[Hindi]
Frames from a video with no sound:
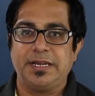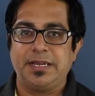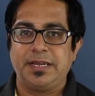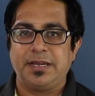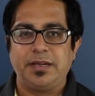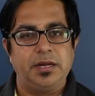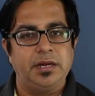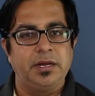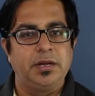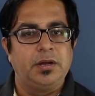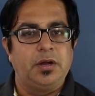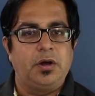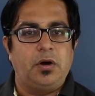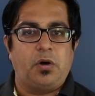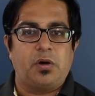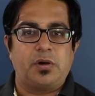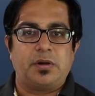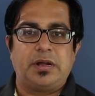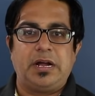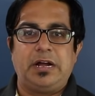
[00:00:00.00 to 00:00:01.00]
गया है
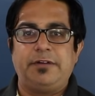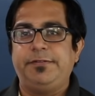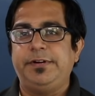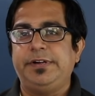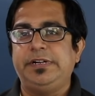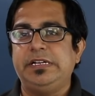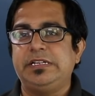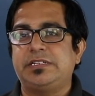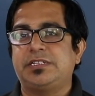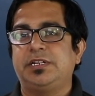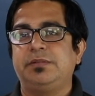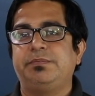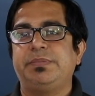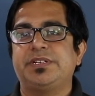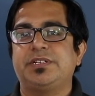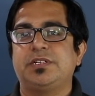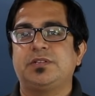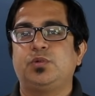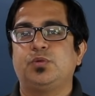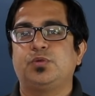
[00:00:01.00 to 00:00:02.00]
और काफ़ी डिसेंट
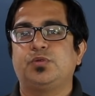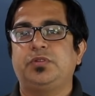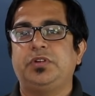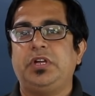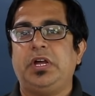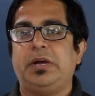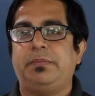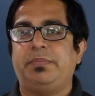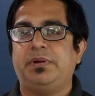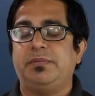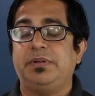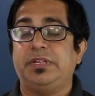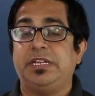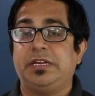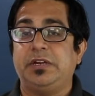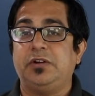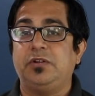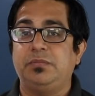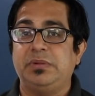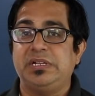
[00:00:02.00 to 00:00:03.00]
पिक्चर्स दोस्तों यहाँ पर हमें
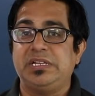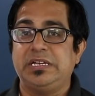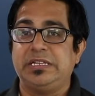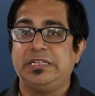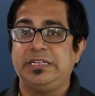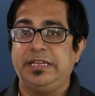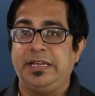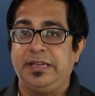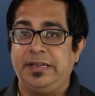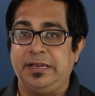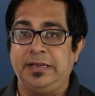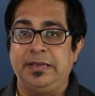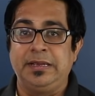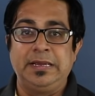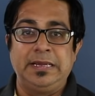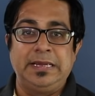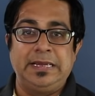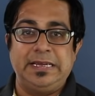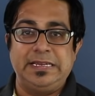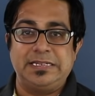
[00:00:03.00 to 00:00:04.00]
देखने को मिल जाती हैं
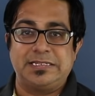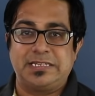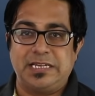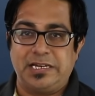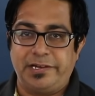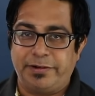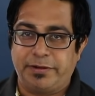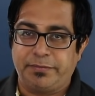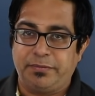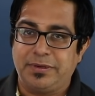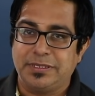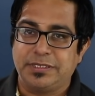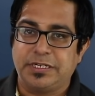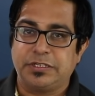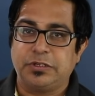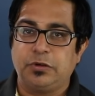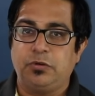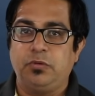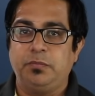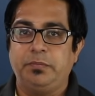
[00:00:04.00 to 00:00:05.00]
इसके अलावा अगर मैं बात
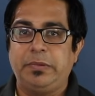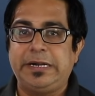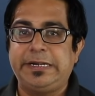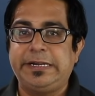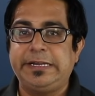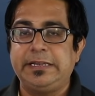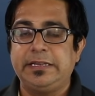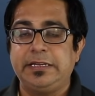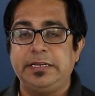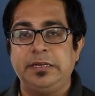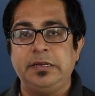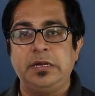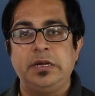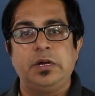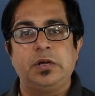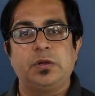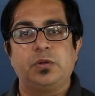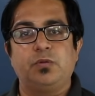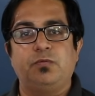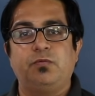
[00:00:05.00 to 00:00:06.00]
करता हूँ बैटरी की
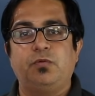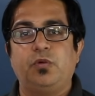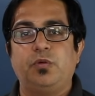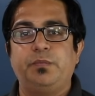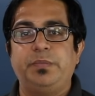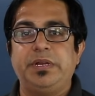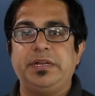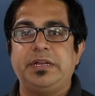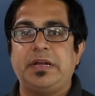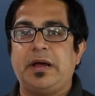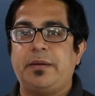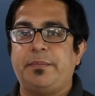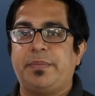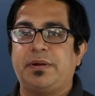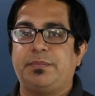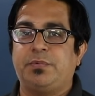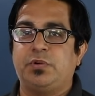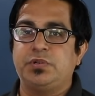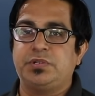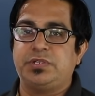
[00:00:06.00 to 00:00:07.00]
तो वो भी यहाँ पर
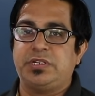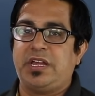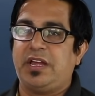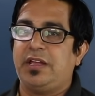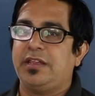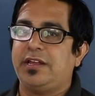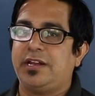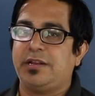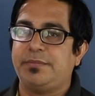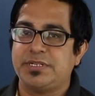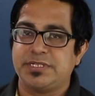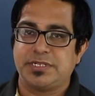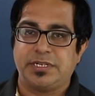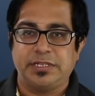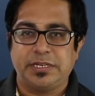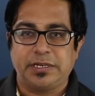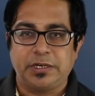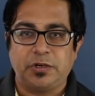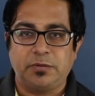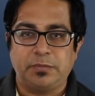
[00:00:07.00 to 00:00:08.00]
आपको छः हज़ार का
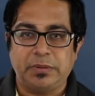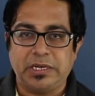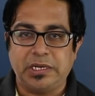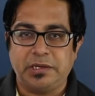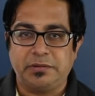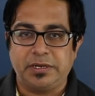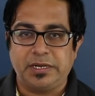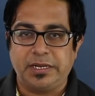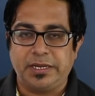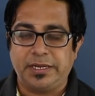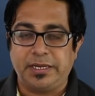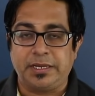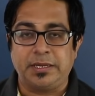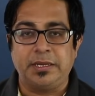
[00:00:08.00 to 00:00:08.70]
देखने को मिल मिलने वाला है